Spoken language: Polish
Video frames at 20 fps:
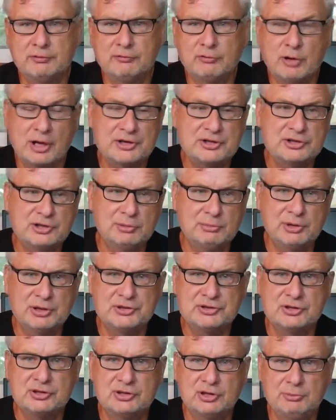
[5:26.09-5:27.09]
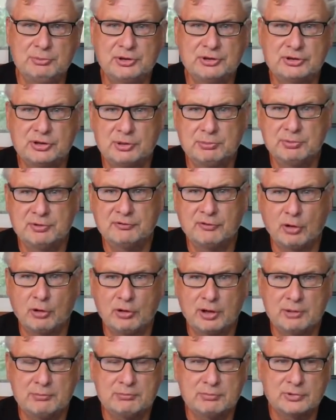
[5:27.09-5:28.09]
właśnie między Dimitri
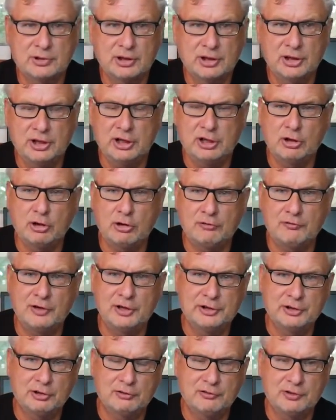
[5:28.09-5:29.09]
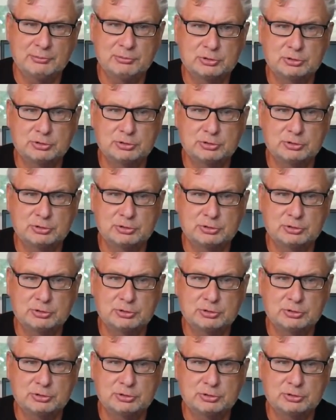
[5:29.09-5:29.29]
Biwołem i Kowaliowem,